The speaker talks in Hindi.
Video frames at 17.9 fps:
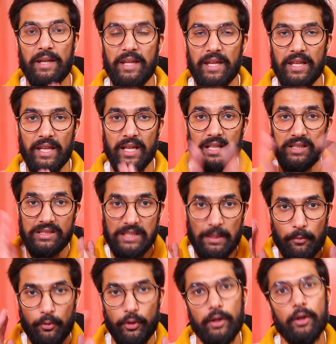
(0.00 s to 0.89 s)
मैंने ये नहीं कहा
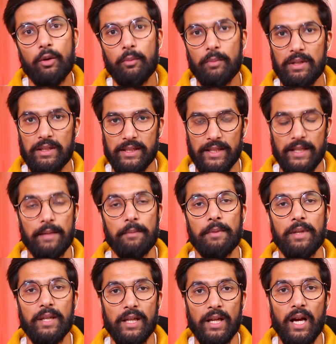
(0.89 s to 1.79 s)
सभी को मिलते हैं
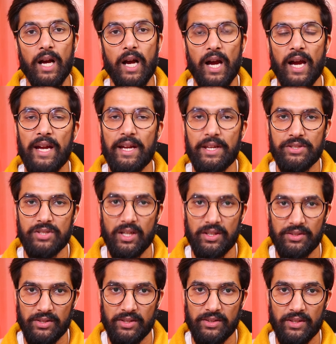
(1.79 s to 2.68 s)
मैंने कहा हाई
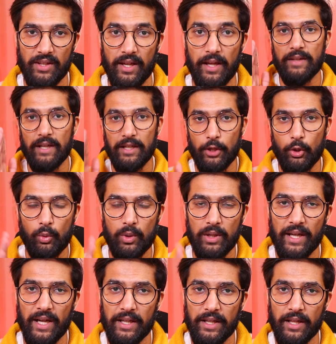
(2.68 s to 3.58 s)
चांसेस हैं दैट यू
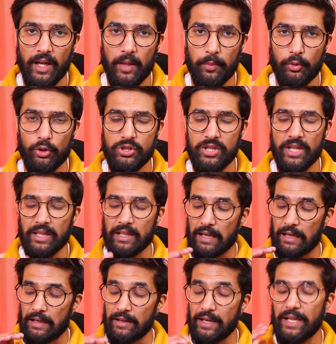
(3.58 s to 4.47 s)
विल गेट अ
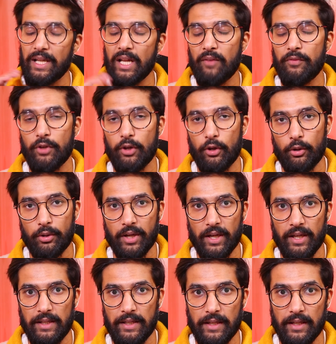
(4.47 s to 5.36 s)
प्रोजेक्ट राइट आफ्टर योर
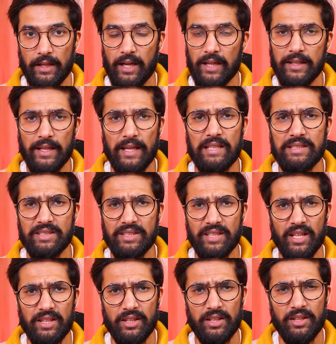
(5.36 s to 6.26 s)
ट्रेनिंग 28 दिन
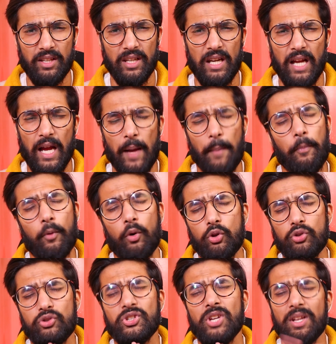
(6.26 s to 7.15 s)
के अंदर अंदर
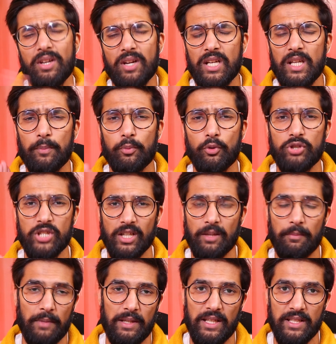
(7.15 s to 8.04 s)
आपको जनरली
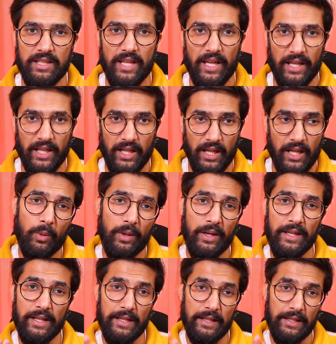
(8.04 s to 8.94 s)
प्रोजेक्ट मिल ही जाएगा
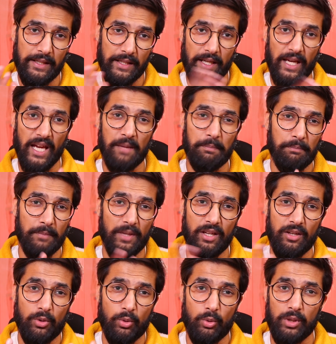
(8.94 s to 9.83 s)
वहीं कैप
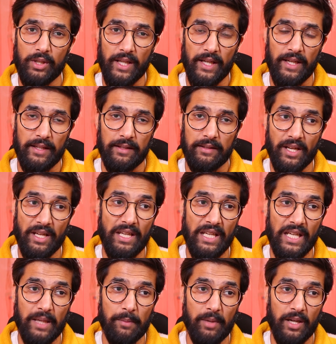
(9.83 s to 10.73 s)
में उल्टा है
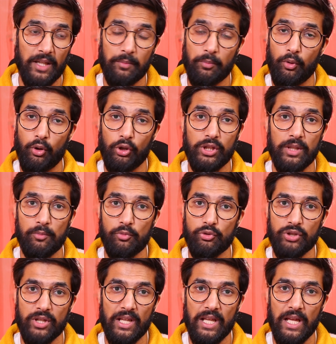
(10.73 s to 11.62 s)
ट्रेनिंग के बाद बहुत ही
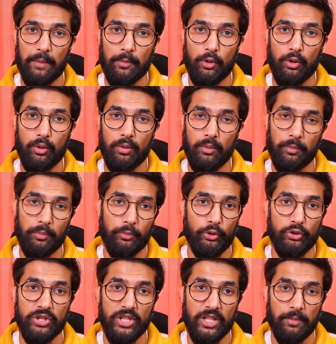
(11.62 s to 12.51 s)
मुश्किल है आपको
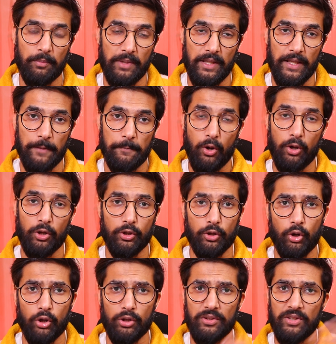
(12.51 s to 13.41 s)
प्रोजेक्ट मिले और
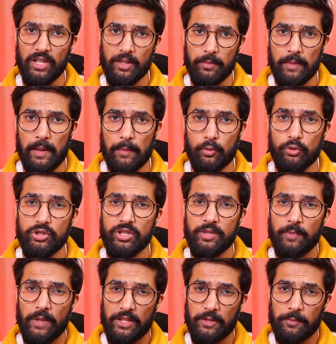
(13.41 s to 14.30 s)
कॉग्निजेंट में आपको
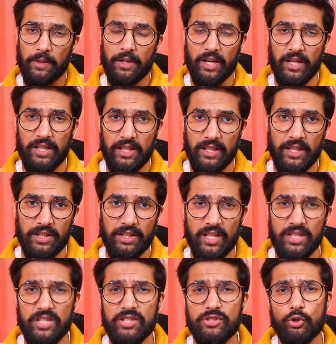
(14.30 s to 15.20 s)
जिस बेस पे ट्रेनिंग देती
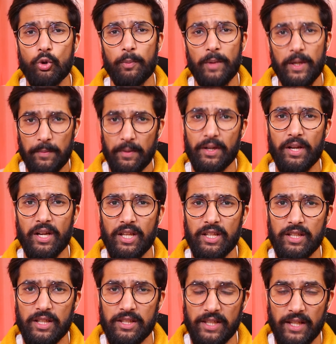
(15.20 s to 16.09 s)
है जिस डोमेन में
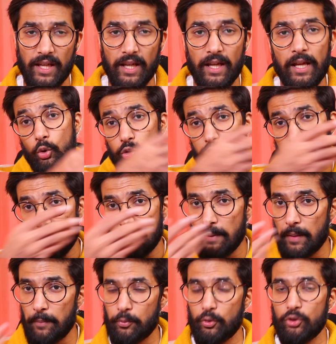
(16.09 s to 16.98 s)
ट्रेनिंग देती है उसी
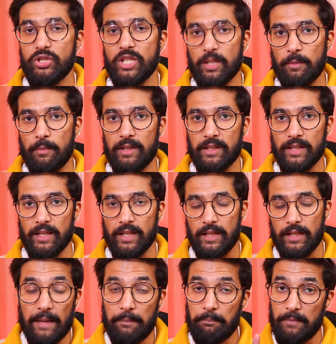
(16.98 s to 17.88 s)
में प्रोजेक्ट मिलता है
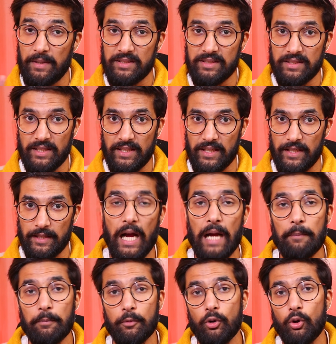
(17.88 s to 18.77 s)
गैप में ऐसा नहीं है
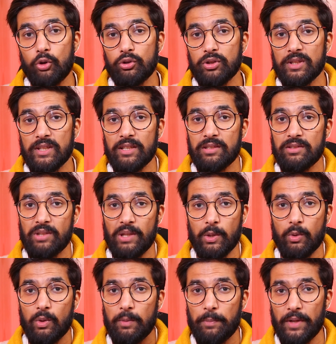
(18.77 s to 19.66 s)
आपको हो सकता है
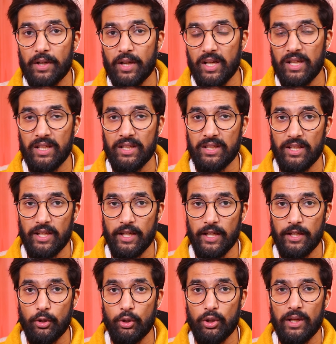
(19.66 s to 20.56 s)
सीक्वल पे ट्रेनिंग दी
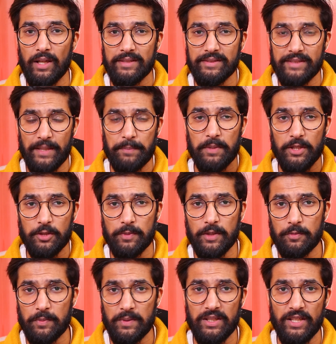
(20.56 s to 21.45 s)
गई हो या सी प्लस
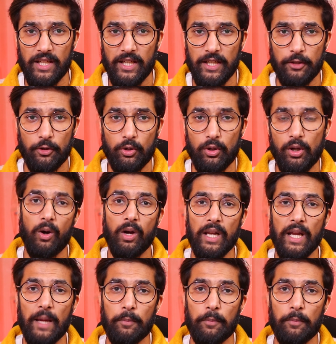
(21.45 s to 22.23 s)
प्लस पे दी गई हो और